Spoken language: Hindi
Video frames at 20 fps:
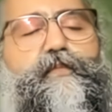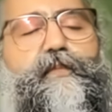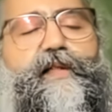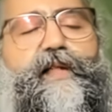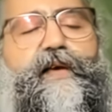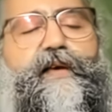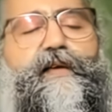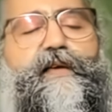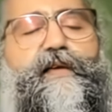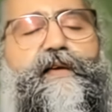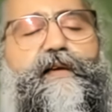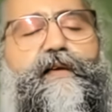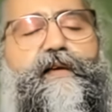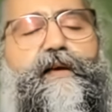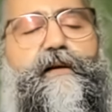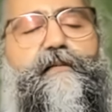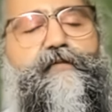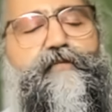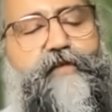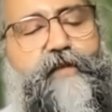बताएंगे कि
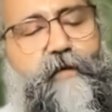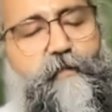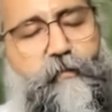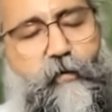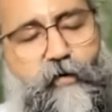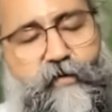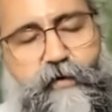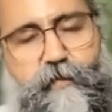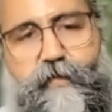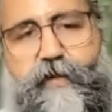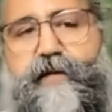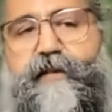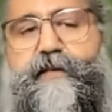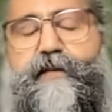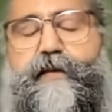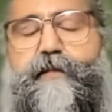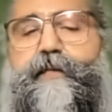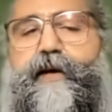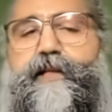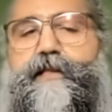हम उसकी पॉसिबिलिटीज
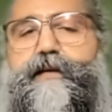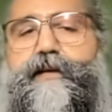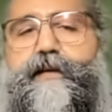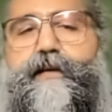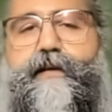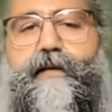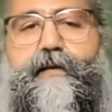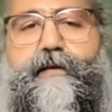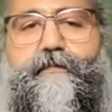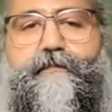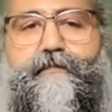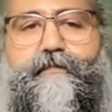की बात कर रहे हैं